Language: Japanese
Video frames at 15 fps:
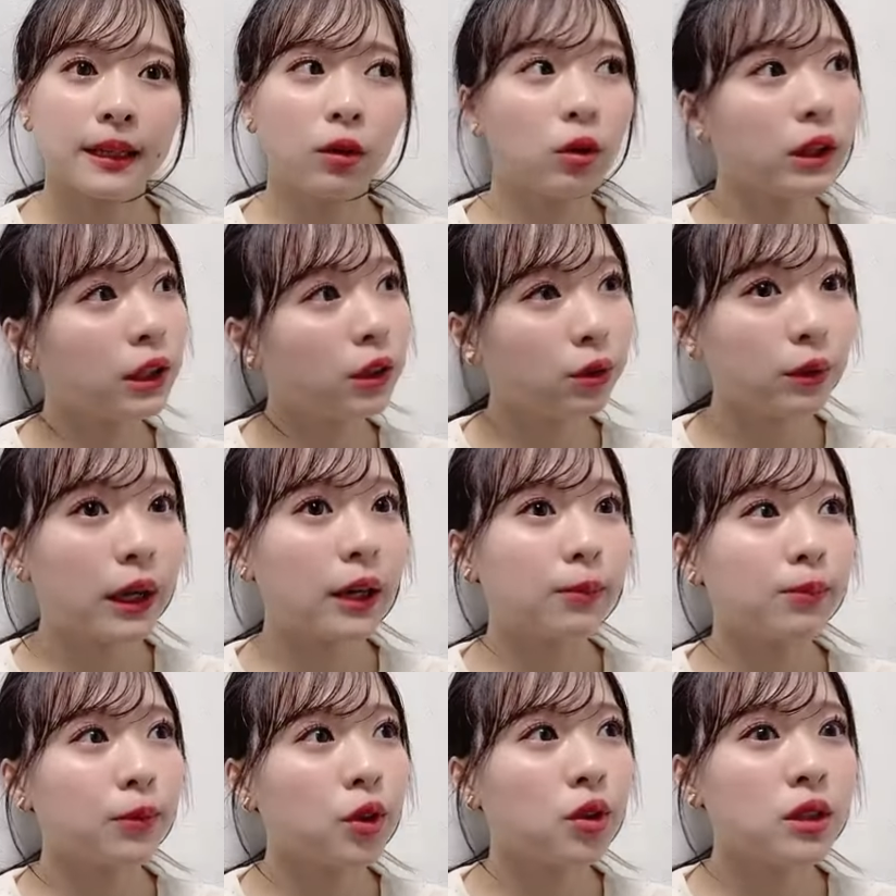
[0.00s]
お昼は
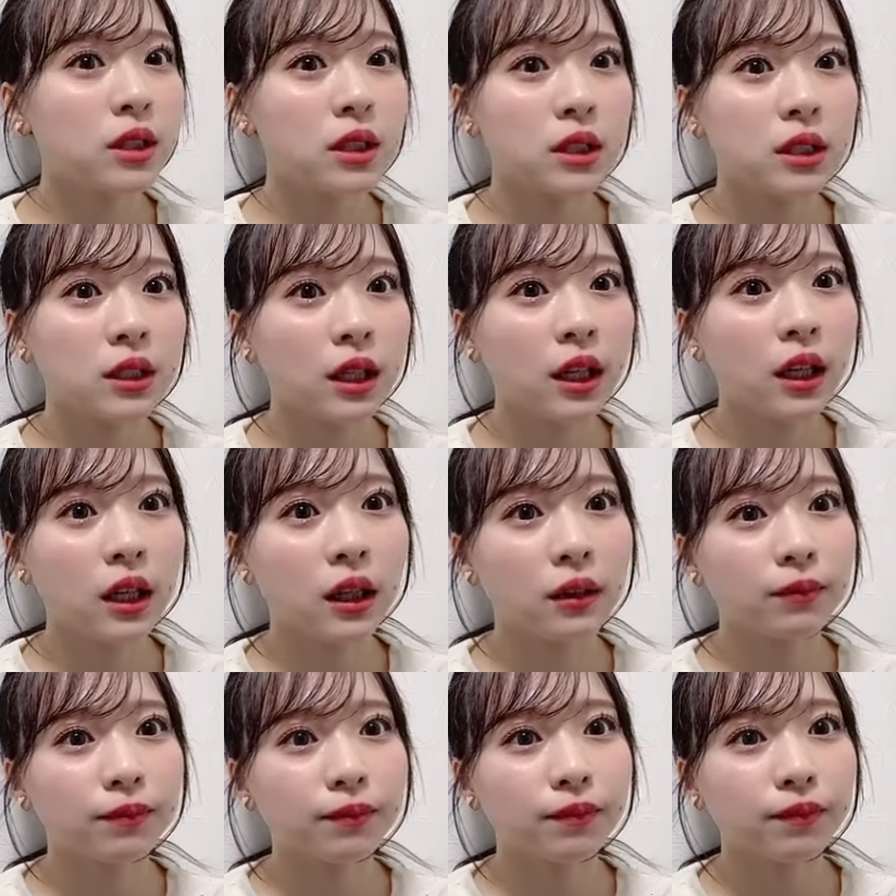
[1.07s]
ゆいちが
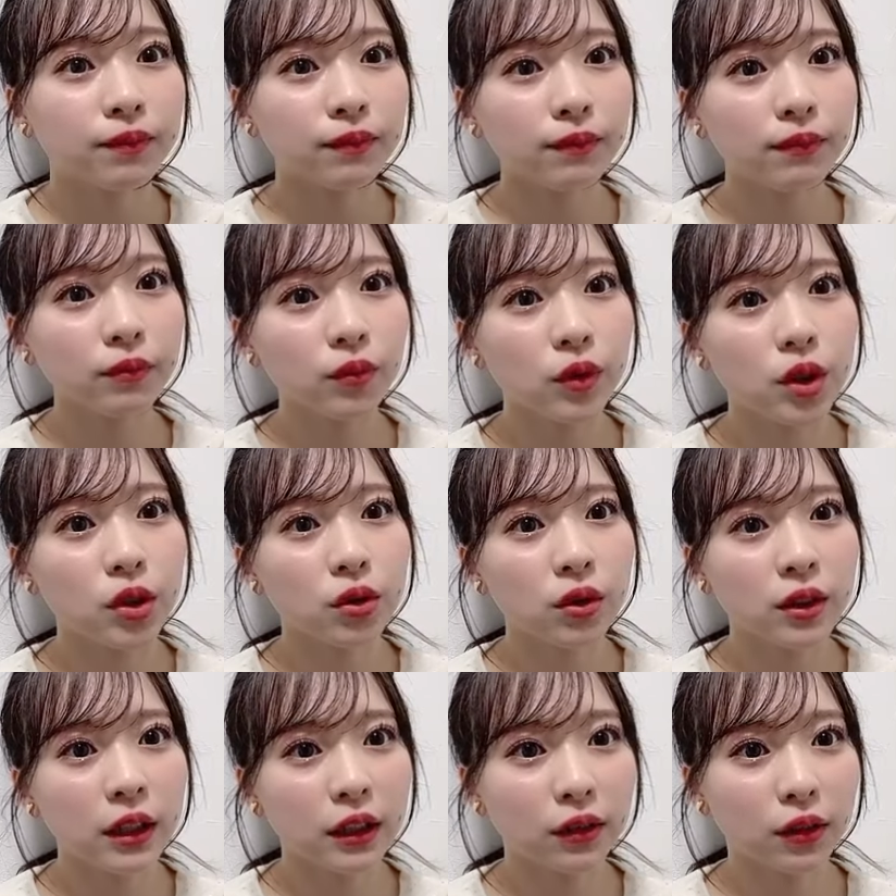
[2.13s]
15
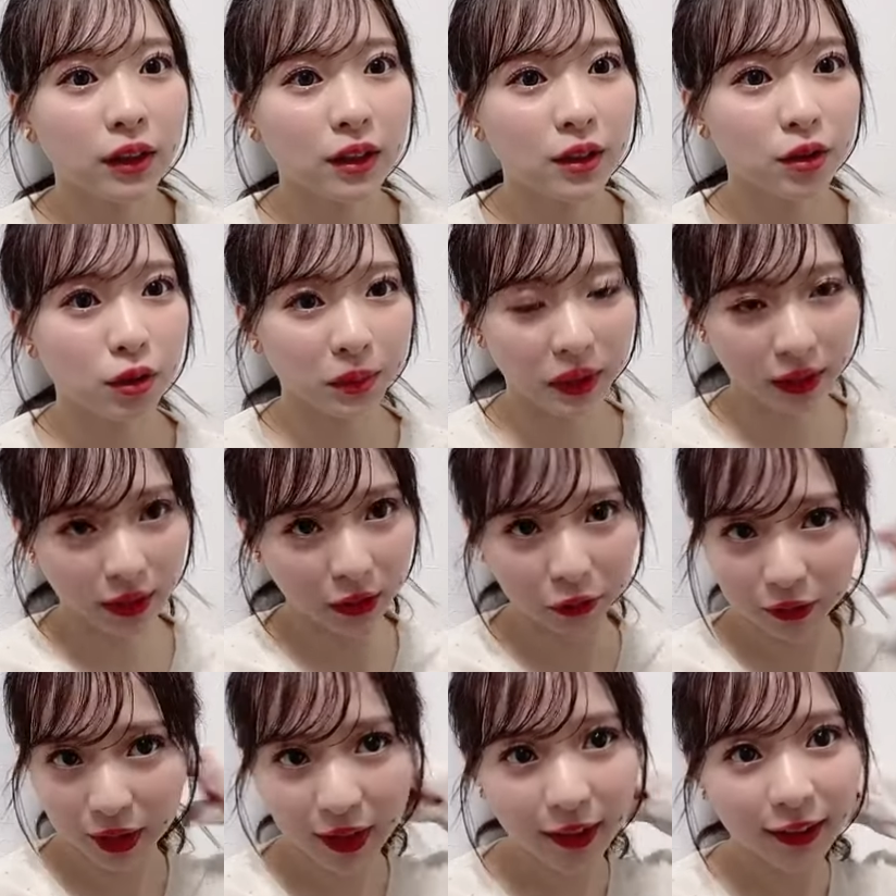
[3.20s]
歳のお誕生日だったの
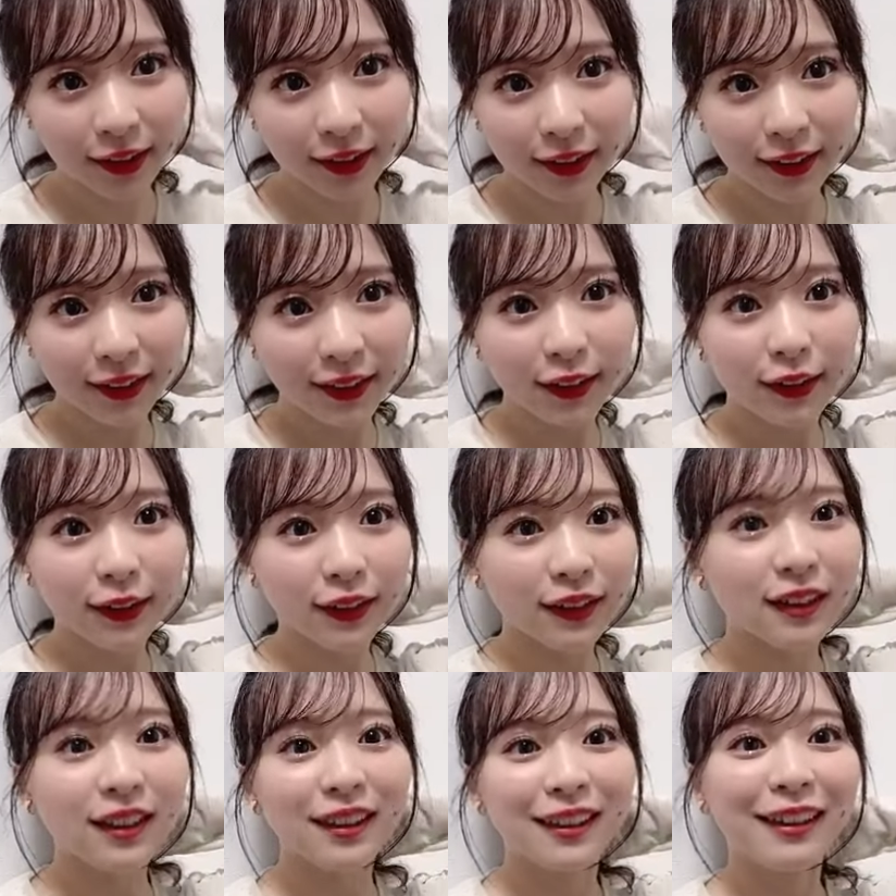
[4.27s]
で「
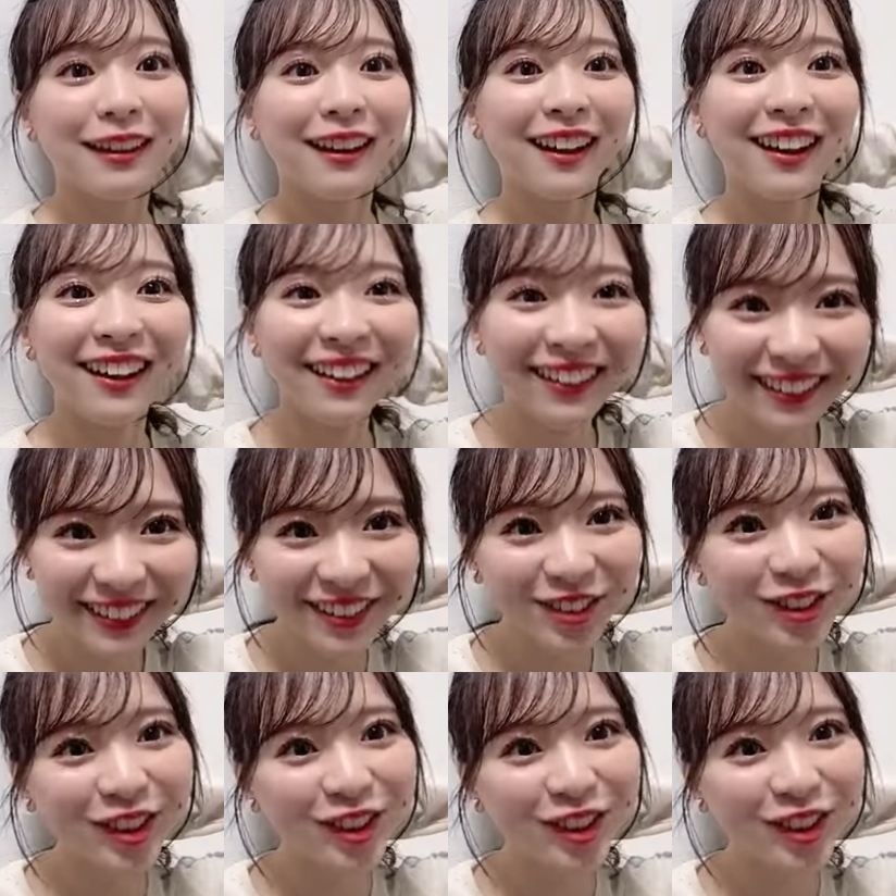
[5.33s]
ゆ